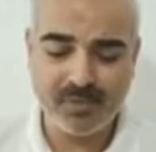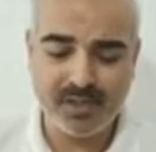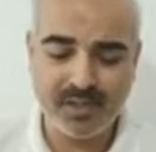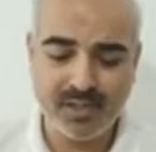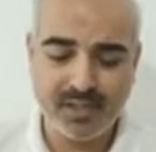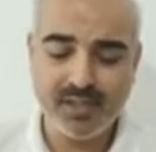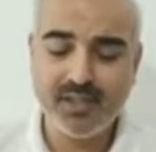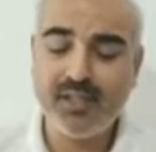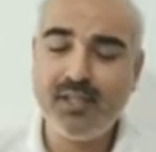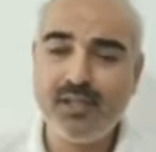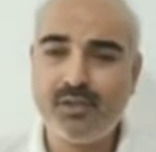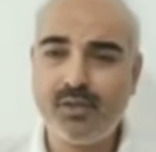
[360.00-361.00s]
ధైర్యమే
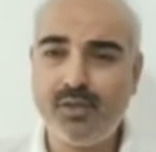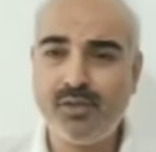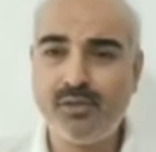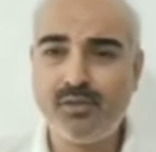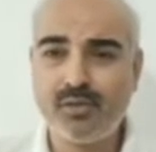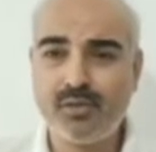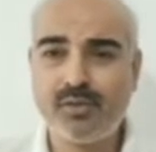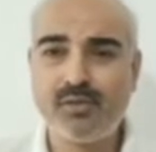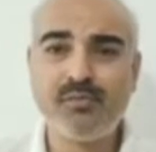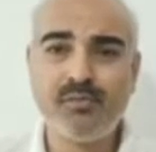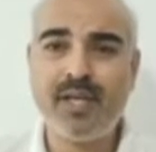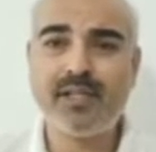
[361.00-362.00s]
నిన్ను
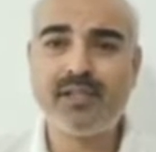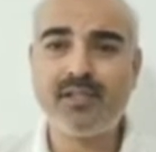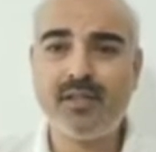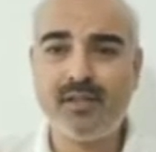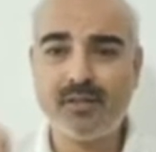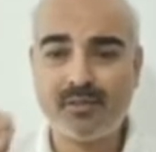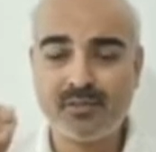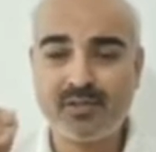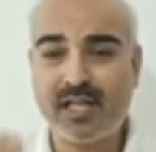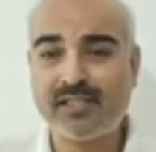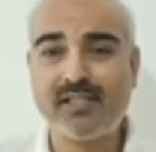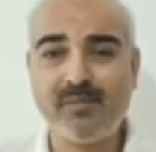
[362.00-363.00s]
ప్రతి ఒక్క
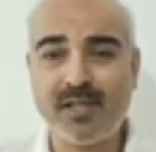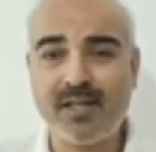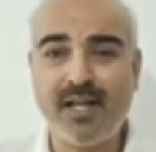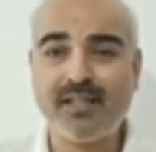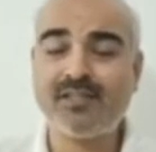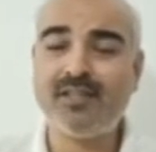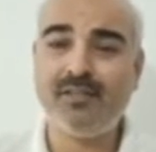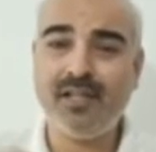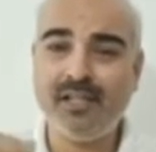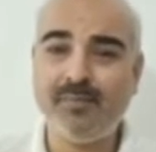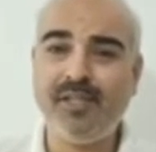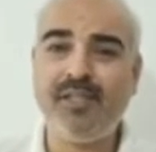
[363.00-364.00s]
కష్టం నుండి
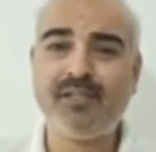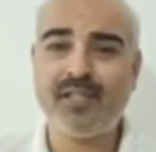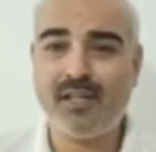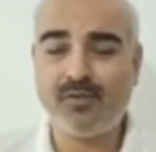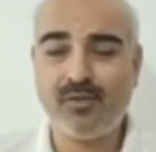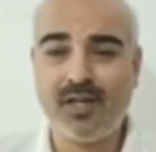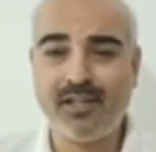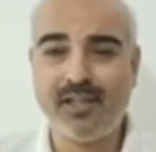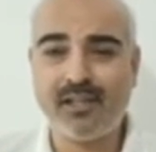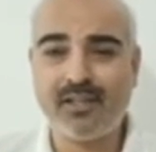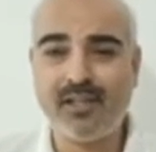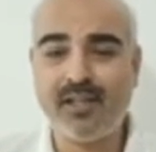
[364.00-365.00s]
బయటికి పడేస్తూ
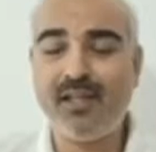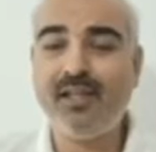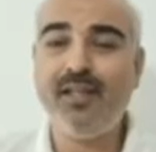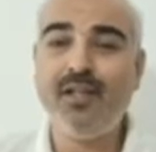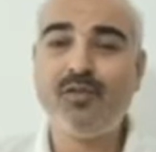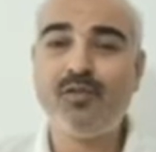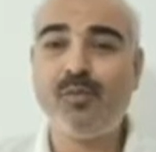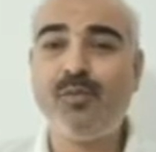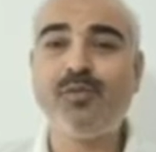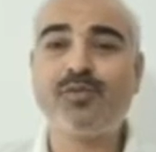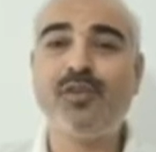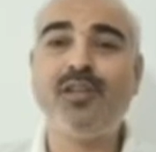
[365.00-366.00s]
ఉంటుంది
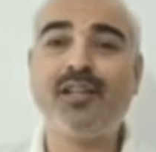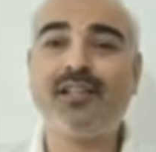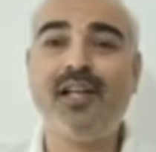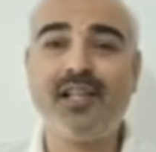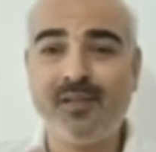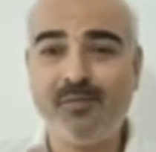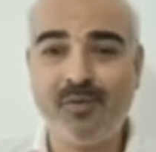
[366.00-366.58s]
కాబట్టి